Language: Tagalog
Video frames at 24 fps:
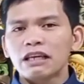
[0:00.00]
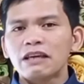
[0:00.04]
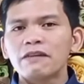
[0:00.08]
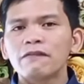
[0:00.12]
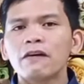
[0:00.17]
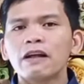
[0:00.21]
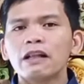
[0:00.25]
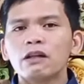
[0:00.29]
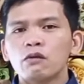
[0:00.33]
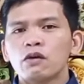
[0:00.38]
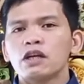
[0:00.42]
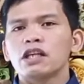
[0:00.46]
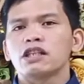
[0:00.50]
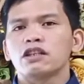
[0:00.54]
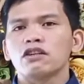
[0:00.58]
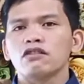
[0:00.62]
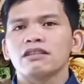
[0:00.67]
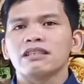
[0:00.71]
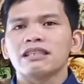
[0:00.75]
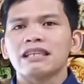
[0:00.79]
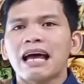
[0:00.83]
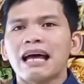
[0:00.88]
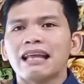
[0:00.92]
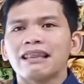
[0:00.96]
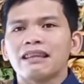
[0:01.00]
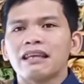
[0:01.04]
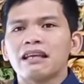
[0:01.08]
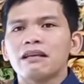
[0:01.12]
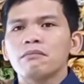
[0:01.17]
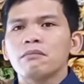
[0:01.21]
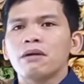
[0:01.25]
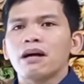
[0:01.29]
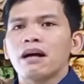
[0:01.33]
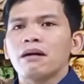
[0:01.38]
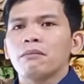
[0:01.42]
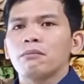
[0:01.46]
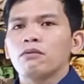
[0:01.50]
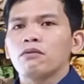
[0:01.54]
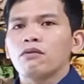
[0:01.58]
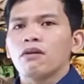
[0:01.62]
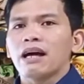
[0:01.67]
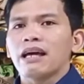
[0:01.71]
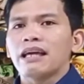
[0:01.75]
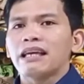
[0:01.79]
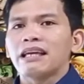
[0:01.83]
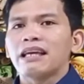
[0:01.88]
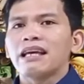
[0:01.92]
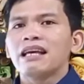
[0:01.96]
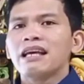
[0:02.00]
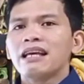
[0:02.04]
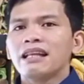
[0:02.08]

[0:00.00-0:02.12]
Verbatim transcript: evaluation sa ating mga buhay.